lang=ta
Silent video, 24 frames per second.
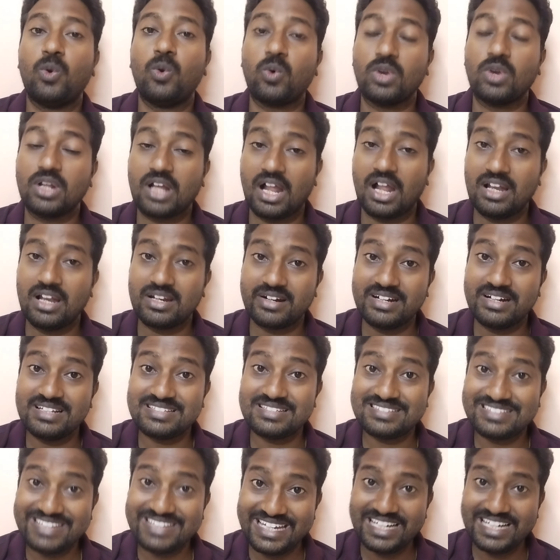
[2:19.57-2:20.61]
உங்களுக்கு ஆல்ரெடி
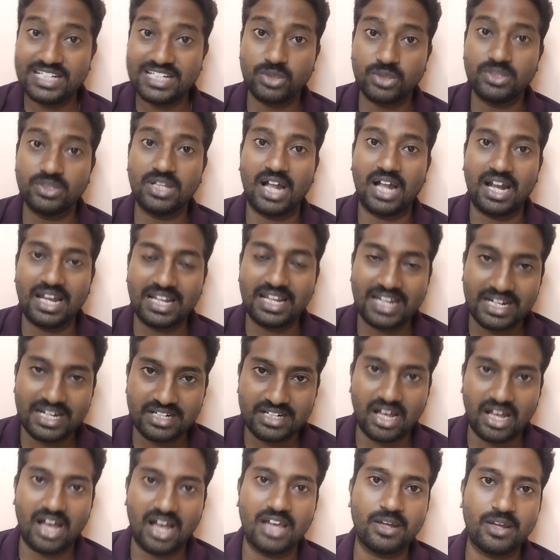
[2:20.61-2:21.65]
சீட் வந்து
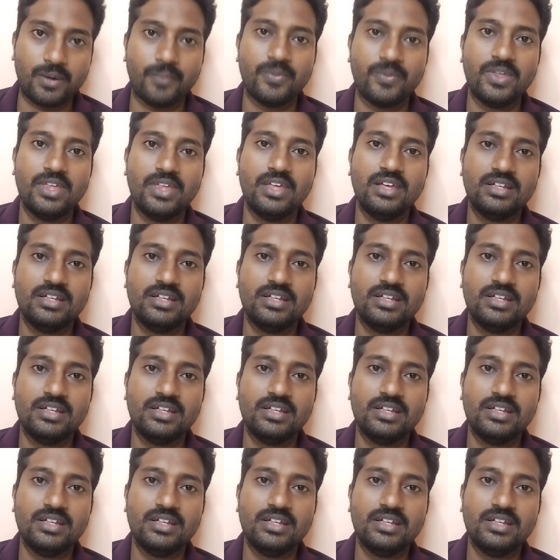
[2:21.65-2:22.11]
அலகேட் ஆயிரும்